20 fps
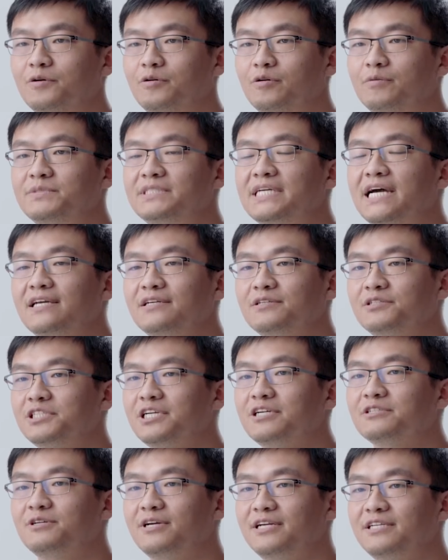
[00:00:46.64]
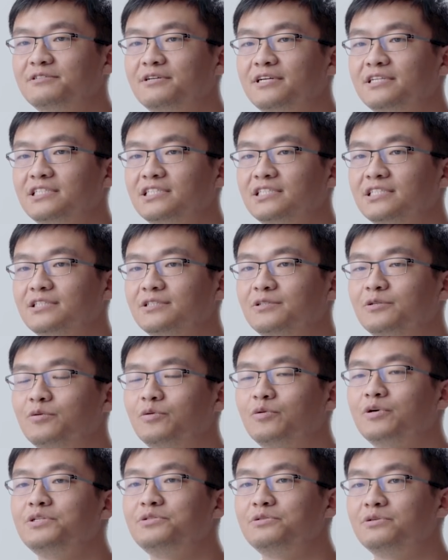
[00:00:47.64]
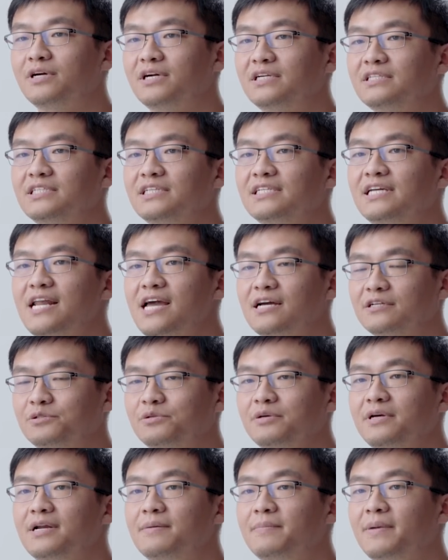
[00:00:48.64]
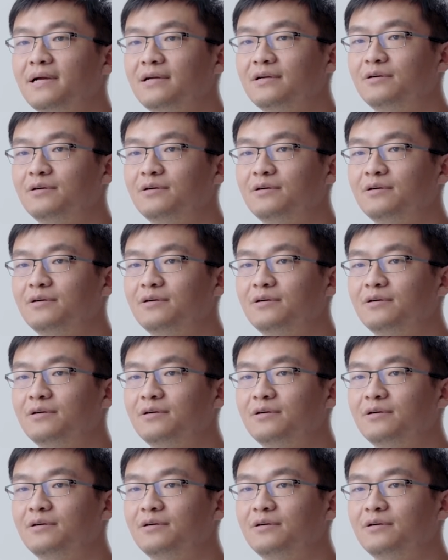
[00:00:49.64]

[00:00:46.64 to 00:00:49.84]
我们家有哮喘遗传史，我女儿现在两岁了嘛，